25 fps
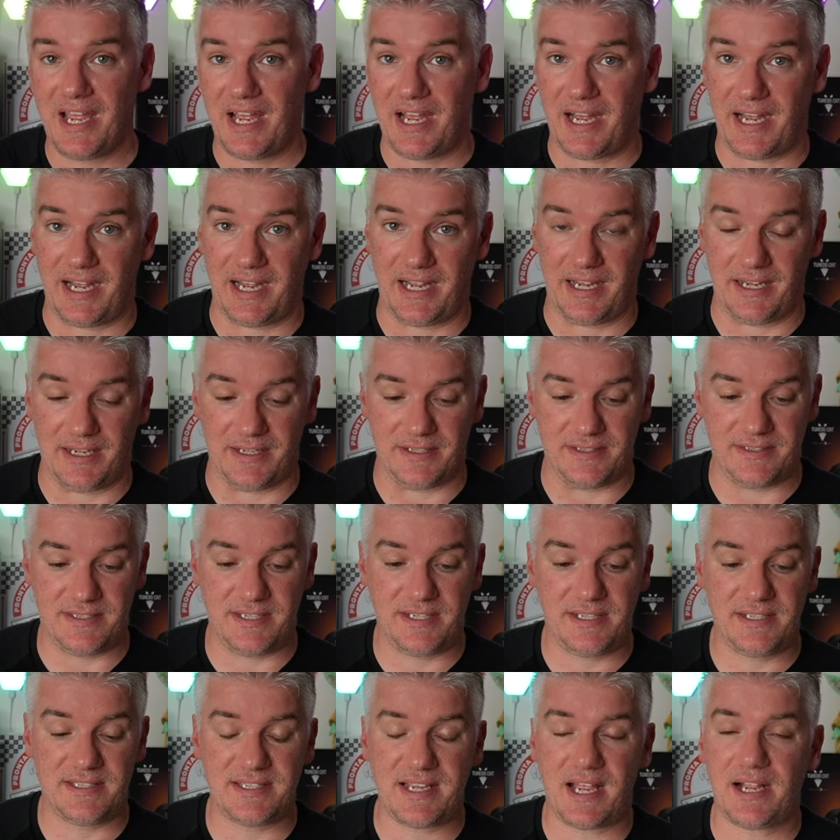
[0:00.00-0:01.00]
a
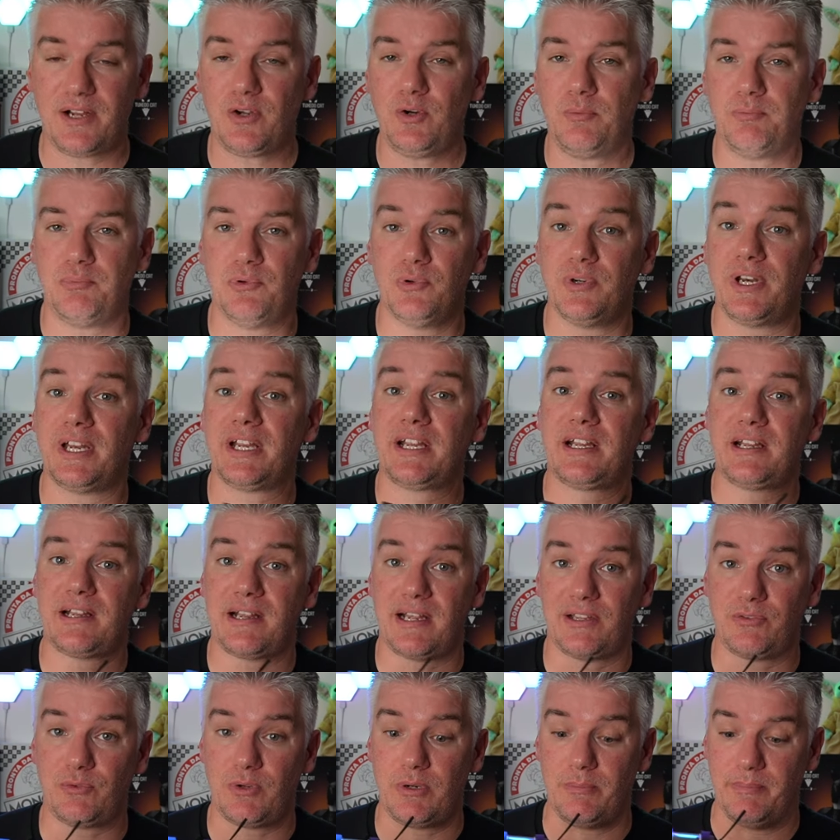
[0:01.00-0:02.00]
zigzag oppure
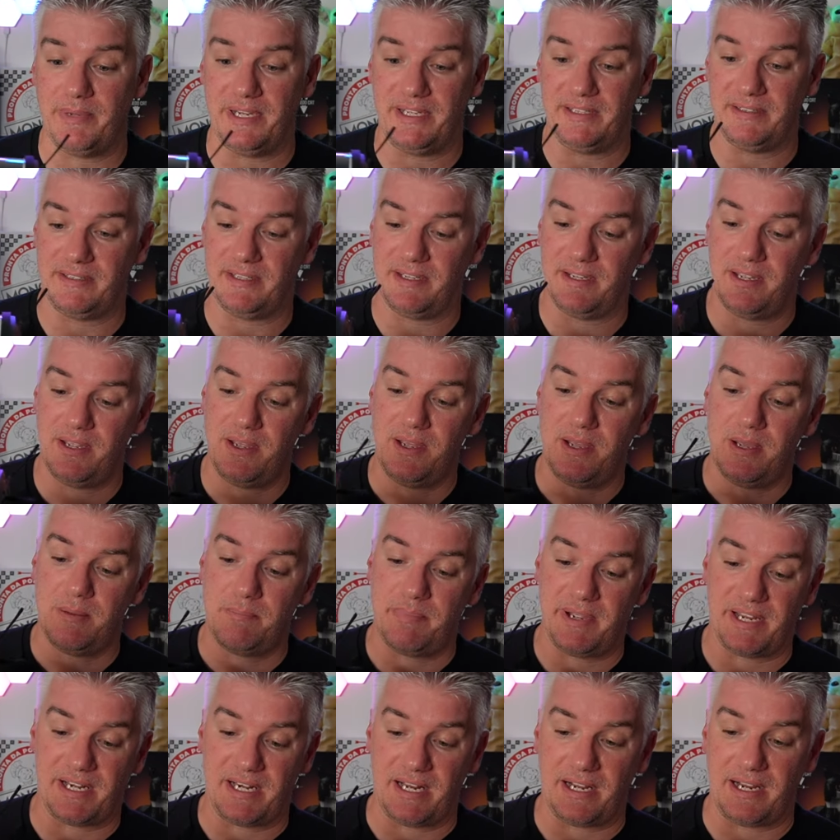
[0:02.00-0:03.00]
casualmente
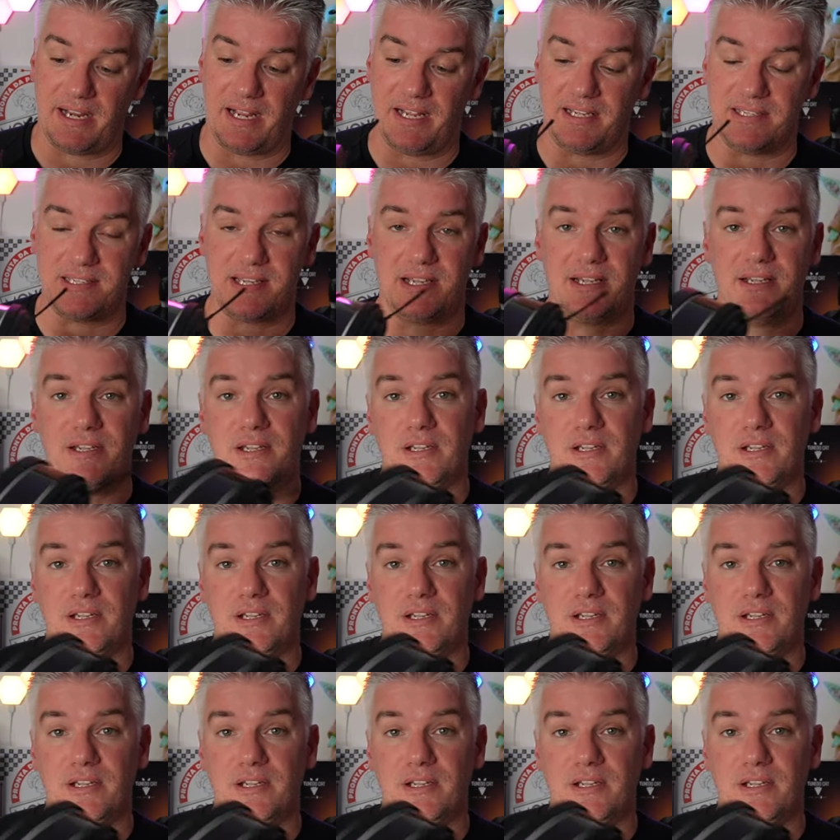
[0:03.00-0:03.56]
per la casa.